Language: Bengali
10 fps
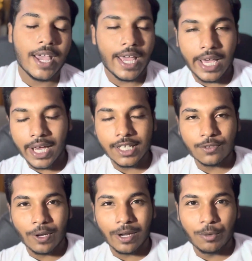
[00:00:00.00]
হে গাইজ
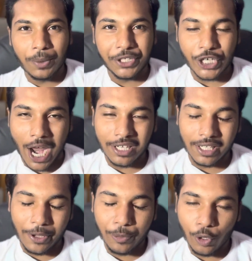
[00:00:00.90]
ওয়েলকাম টু মাই চ্যানেল
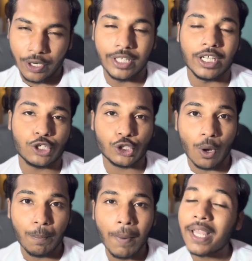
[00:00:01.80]
আমি মহারাজ আর
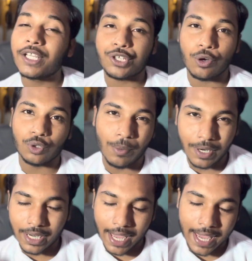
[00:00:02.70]
সবাইকে স্বাগত আমার
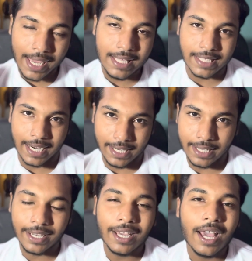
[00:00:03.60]
এই চ্যানেলে
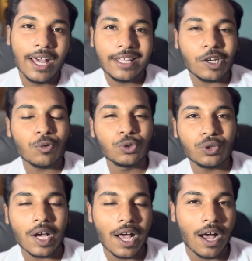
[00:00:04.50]
দেখো
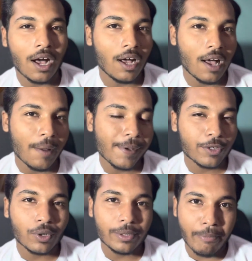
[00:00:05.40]
বন্ধুরা আমি
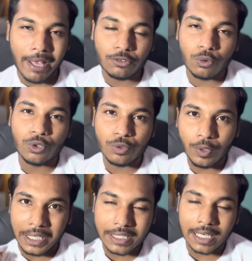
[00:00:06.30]
একটুখানি ব্যস্ত রয়েছি
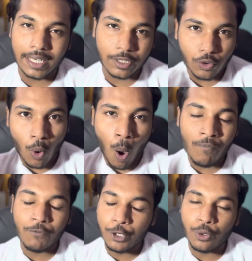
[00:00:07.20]
বলে এই চ্যানেলে একটু কম
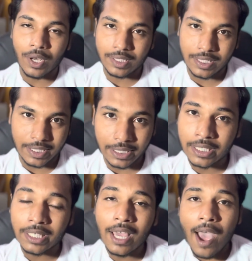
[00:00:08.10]
ভিডিও আসছে
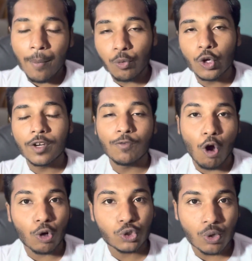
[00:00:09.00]
ঠিকই পুরীর
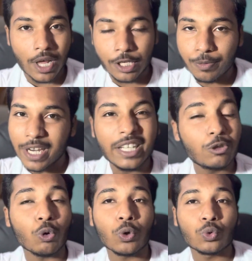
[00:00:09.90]
ব্লগও চলে আসবে এডিট
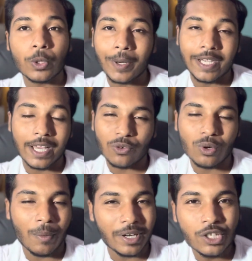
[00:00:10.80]
করে উঠতে পারিনি এখন
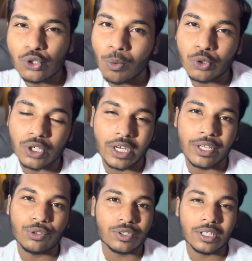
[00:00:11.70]
আমার এই সমস্যাটাই
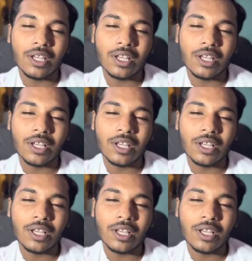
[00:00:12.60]
হচ্ছে